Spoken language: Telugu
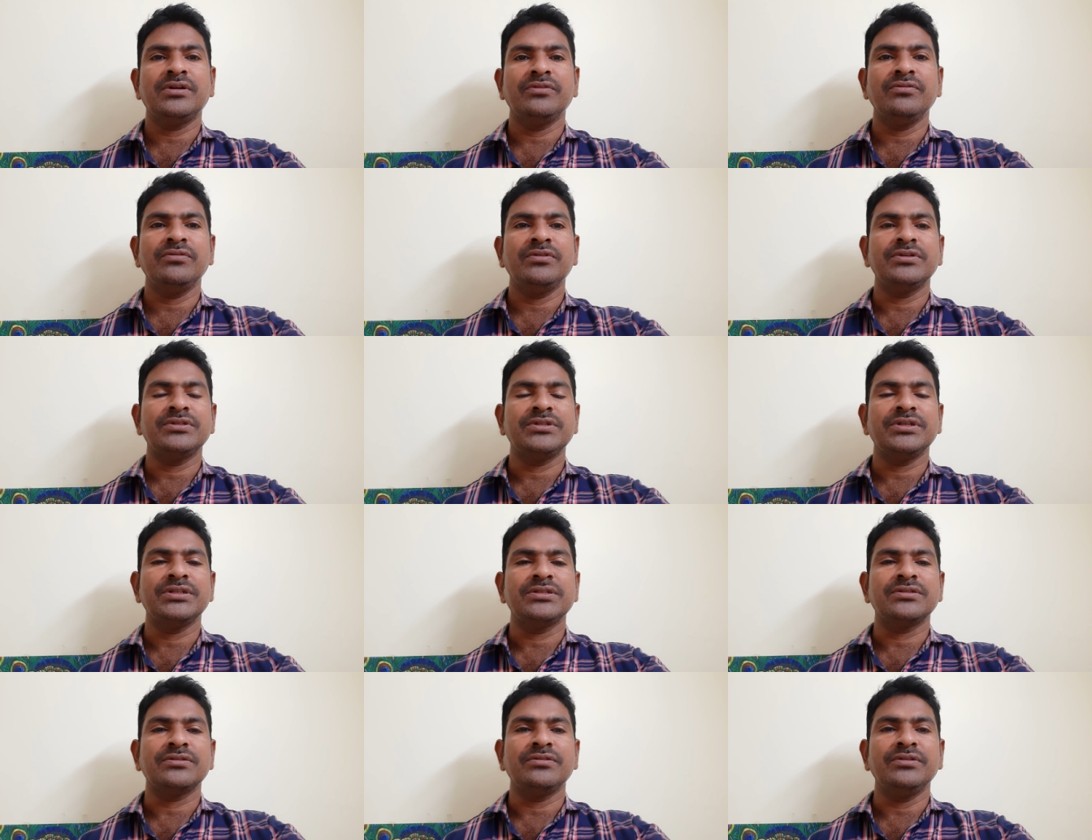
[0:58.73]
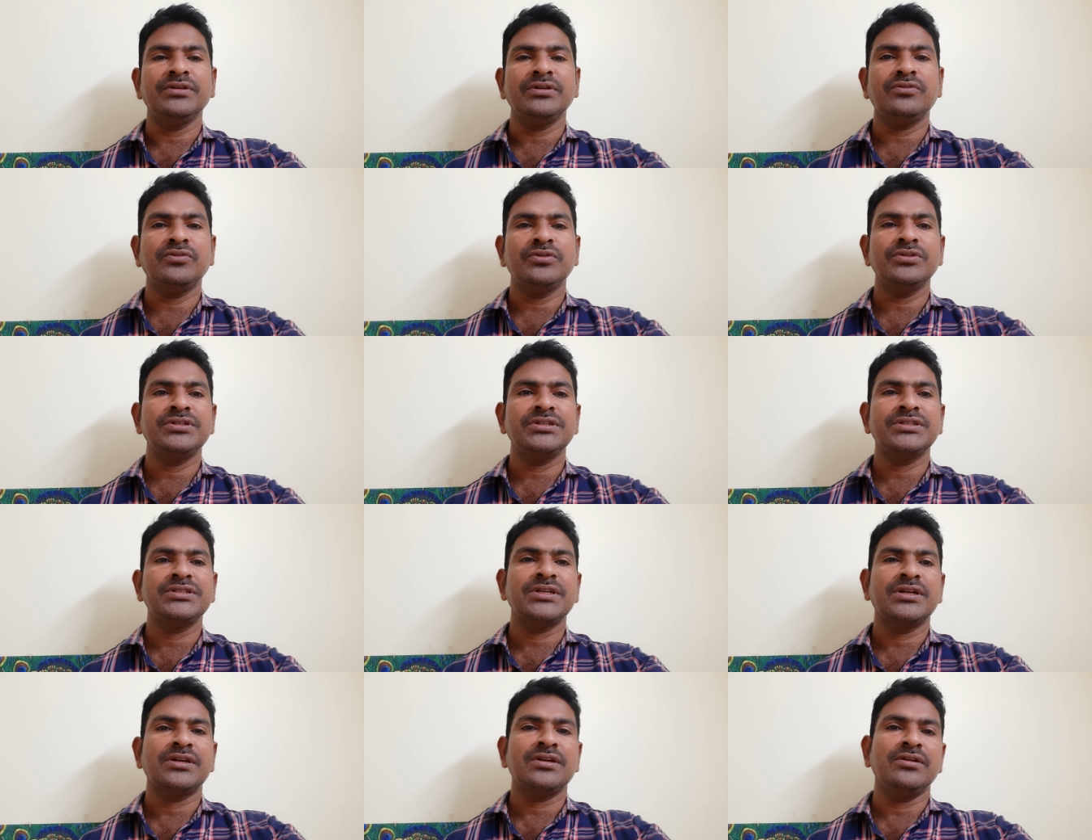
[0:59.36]
డౌన్లోడ్ చేసుకొని
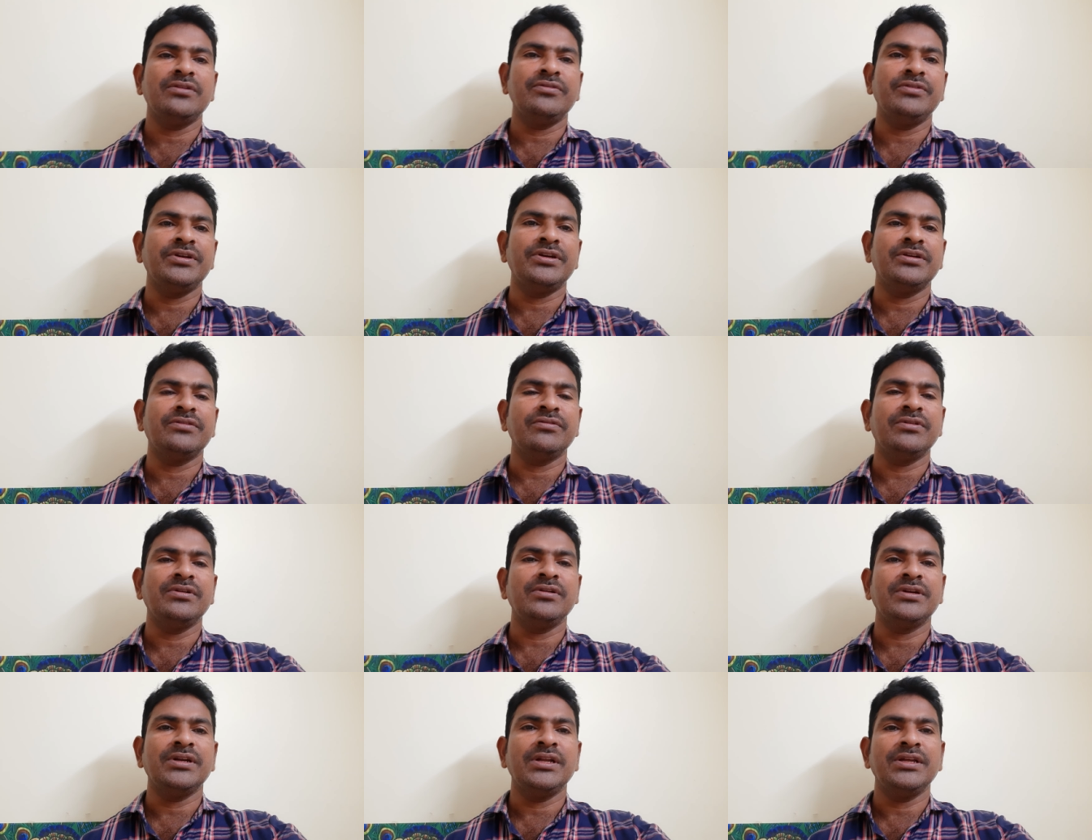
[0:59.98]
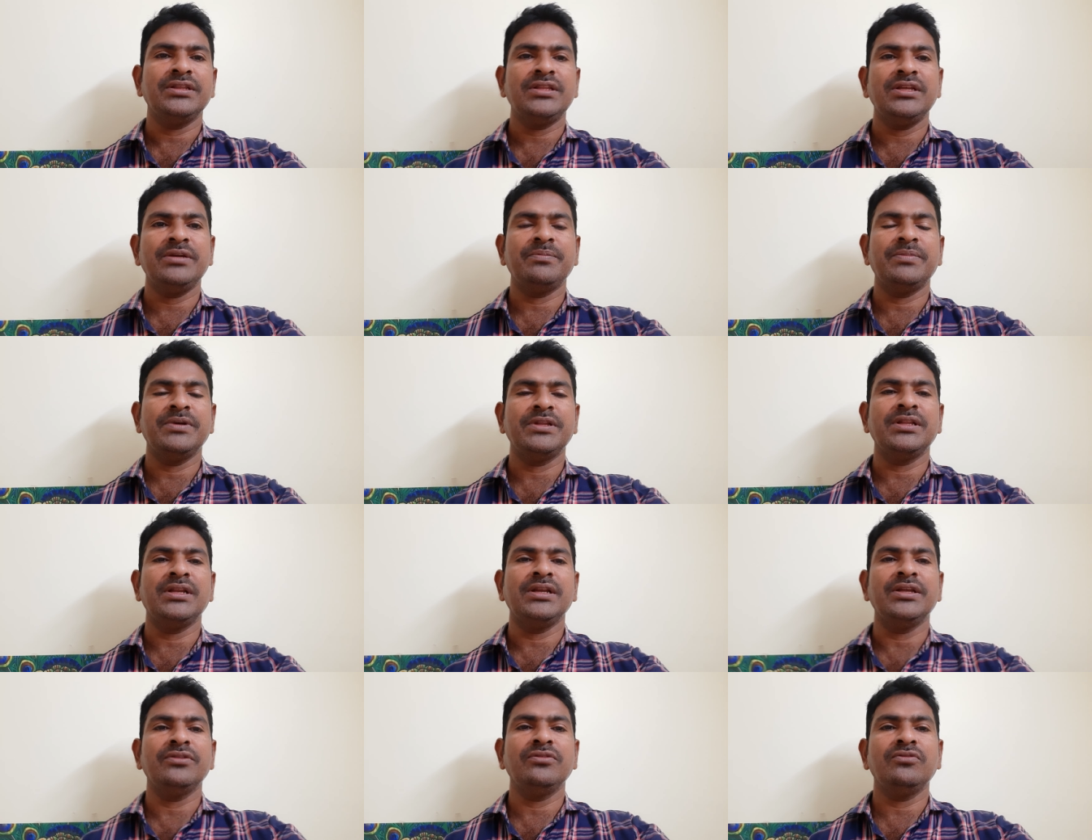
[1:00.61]
కోచింగ్ సెంటర్లో ఉండేటి వాళ్ళు అయితే
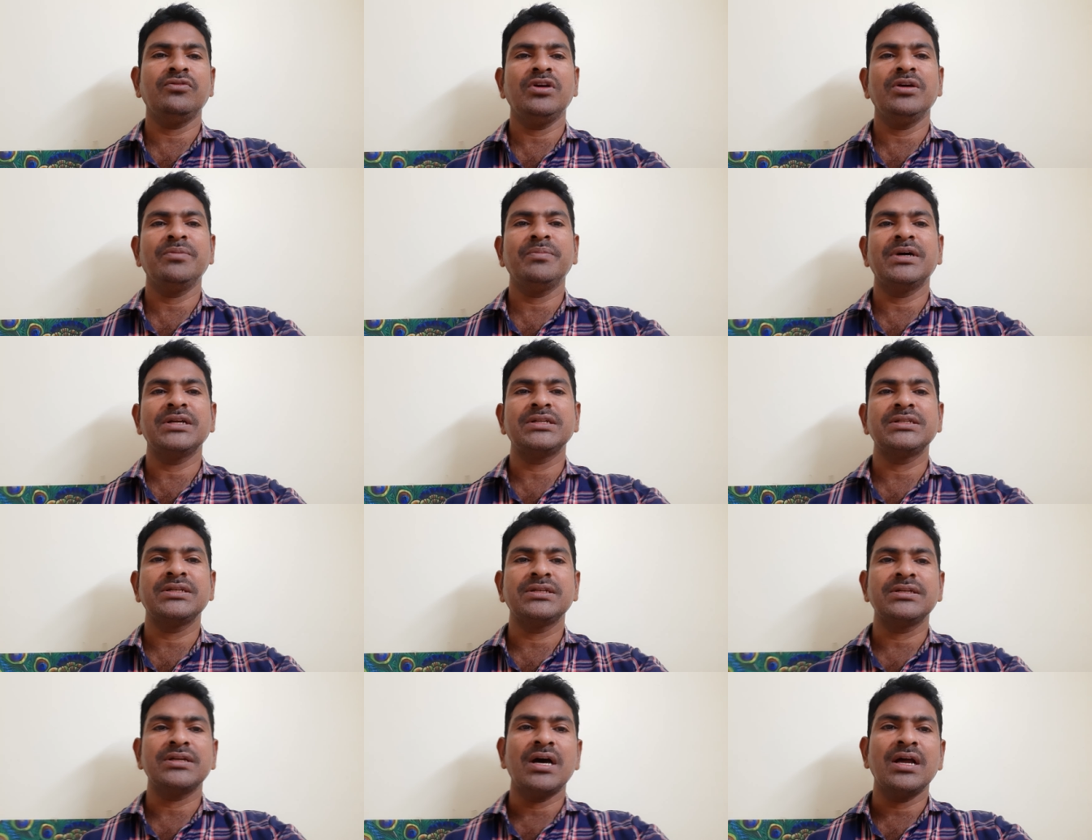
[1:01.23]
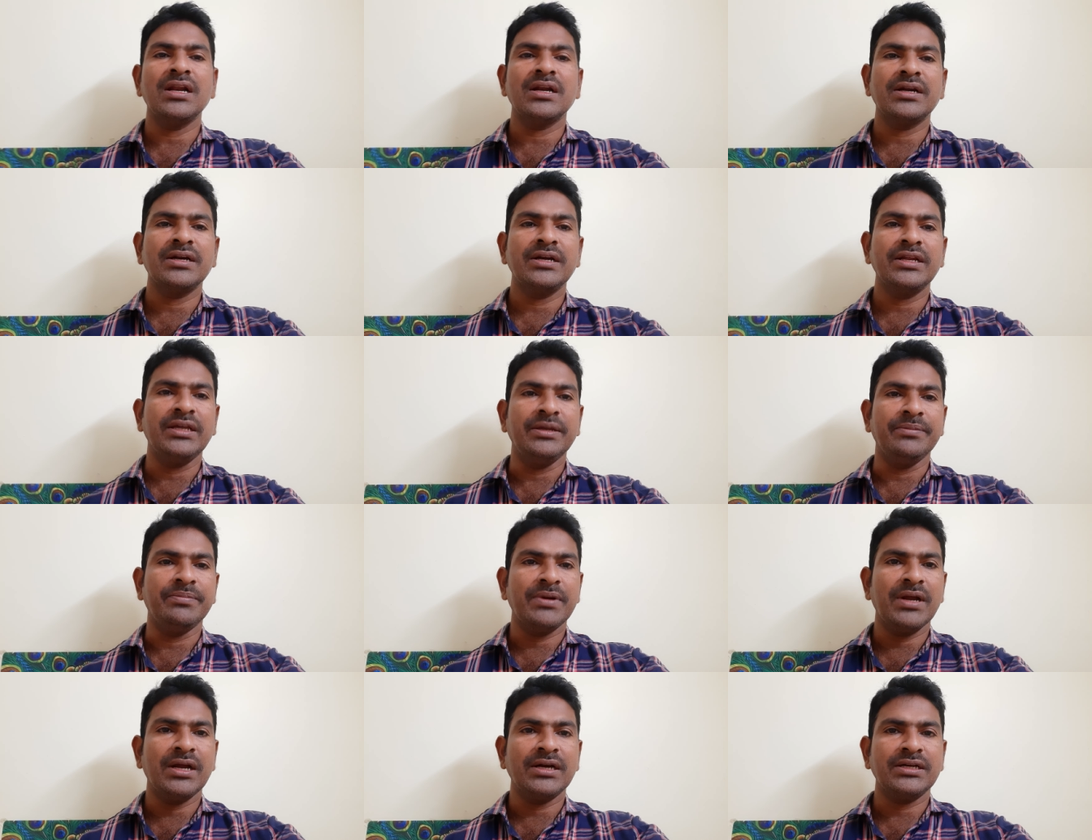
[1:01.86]
ఇబ్బంది లేదు ఓఎంఆర్ సీట్ ఆల్రెడీ
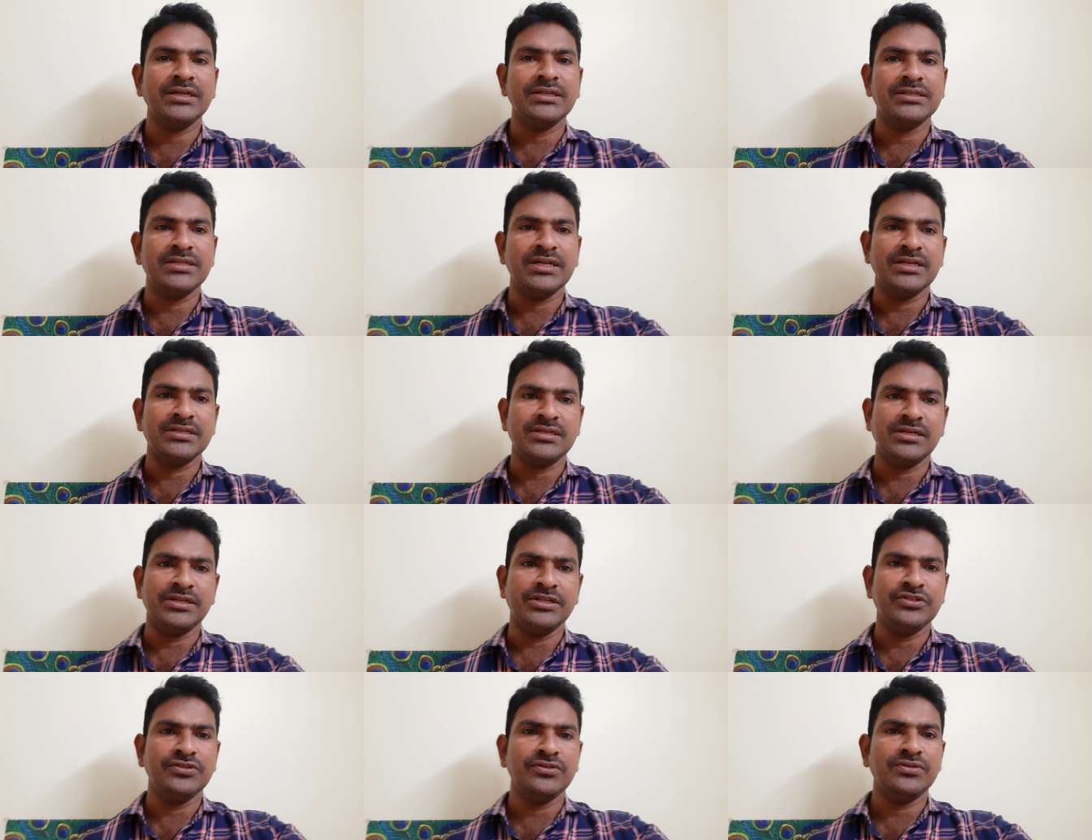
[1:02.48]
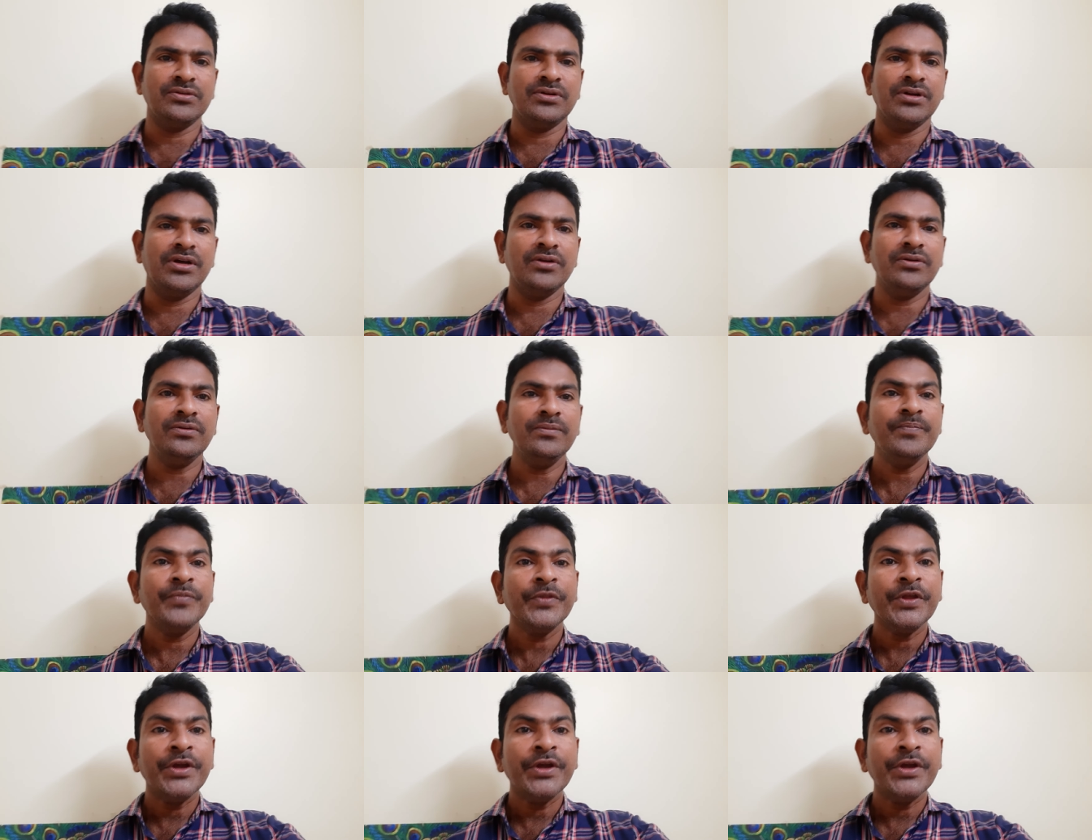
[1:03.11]
ప్రాక్టీస్ చేసలకు ఇస్తున్నారు